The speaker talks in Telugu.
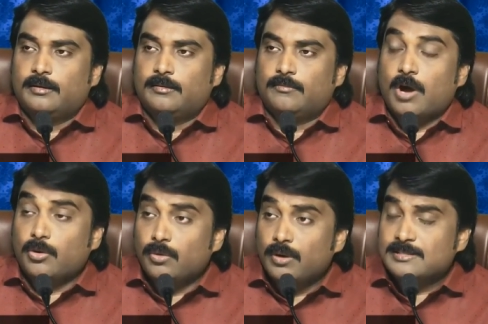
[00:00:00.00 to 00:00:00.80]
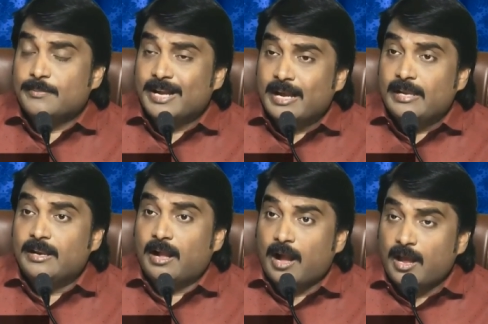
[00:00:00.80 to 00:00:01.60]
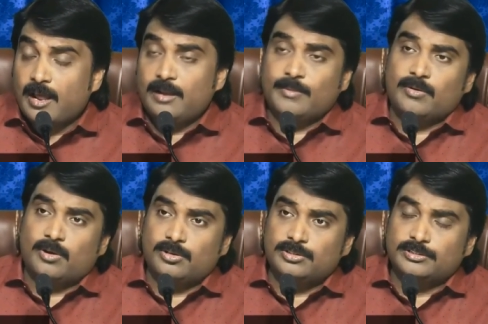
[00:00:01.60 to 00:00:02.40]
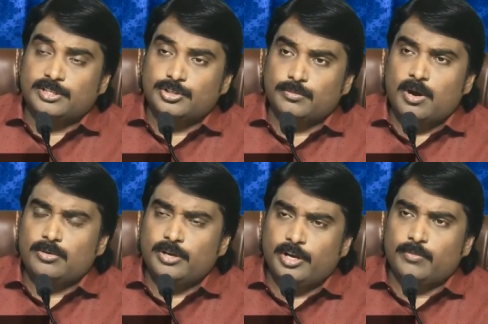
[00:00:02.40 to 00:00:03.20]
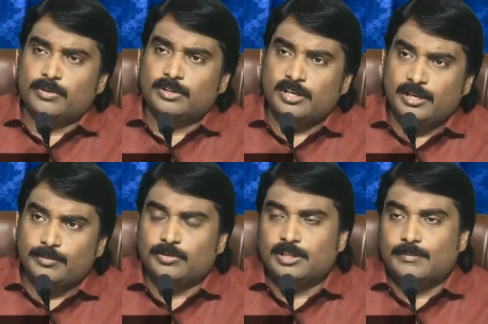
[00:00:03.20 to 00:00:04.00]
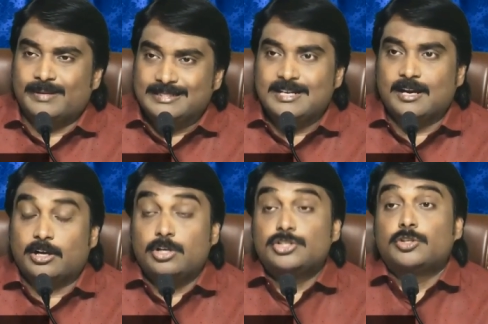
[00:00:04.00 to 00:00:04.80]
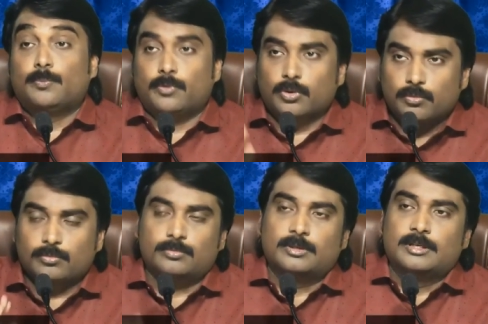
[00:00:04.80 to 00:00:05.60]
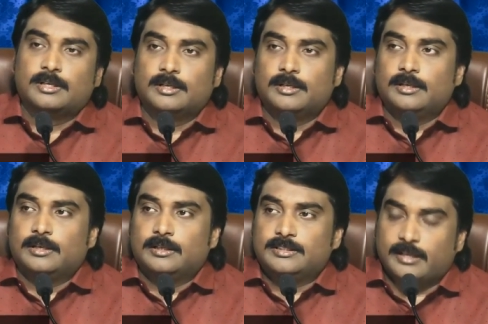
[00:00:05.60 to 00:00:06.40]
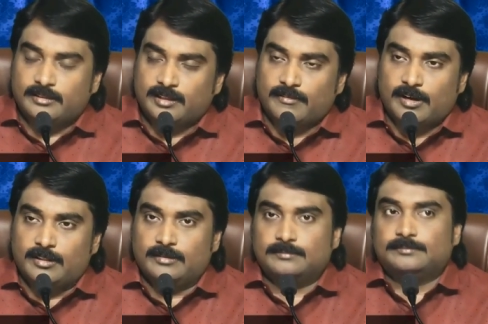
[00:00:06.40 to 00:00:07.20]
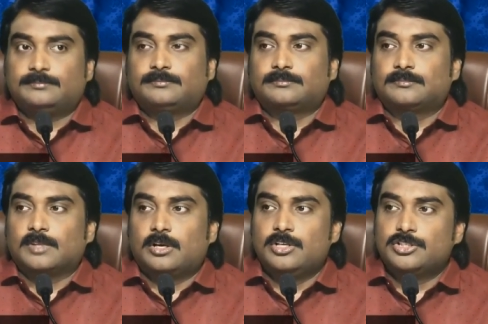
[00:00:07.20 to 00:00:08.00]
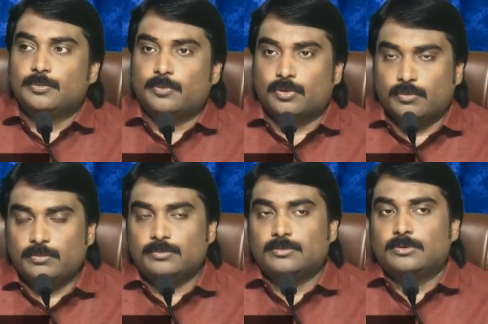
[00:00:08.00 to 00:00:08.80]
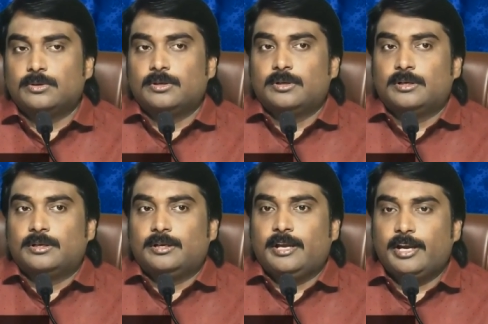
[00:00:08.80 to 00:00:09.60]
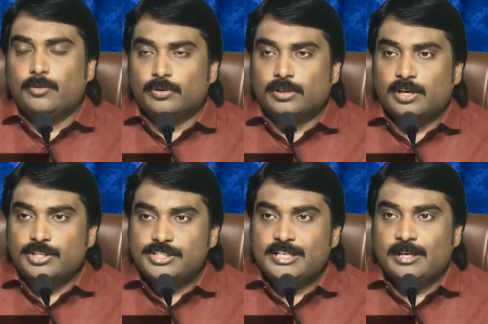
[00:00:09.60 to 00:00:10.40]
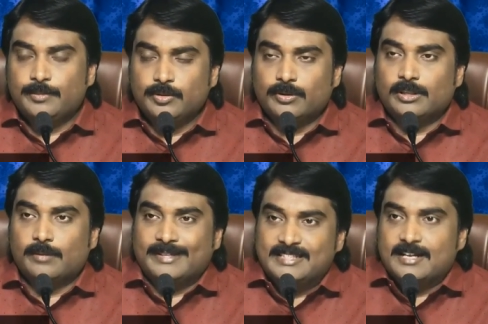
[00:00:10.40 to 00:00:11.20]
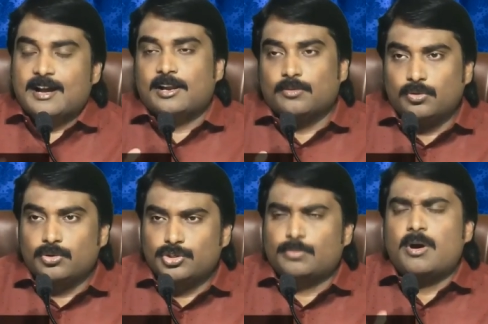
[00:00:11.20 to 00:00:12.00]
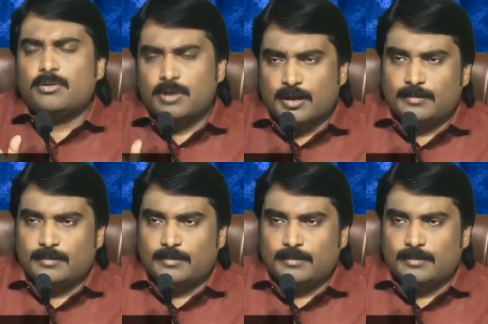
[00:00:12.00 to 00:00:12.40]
వారు ఉన్న సమకాలీన కాలాన్ని మనం ఆలోచిస్తే సుమారు ఏడు వందల ఎనిమిది వందల మధ్య క్రీస్తు పూర్వం చరిత్ర వాళ్ళది క్రీస్తు పూర్వం ఏడు వందల నుంచి ఎనిమిది వందల మధ్య కాలంలో సుమారుగా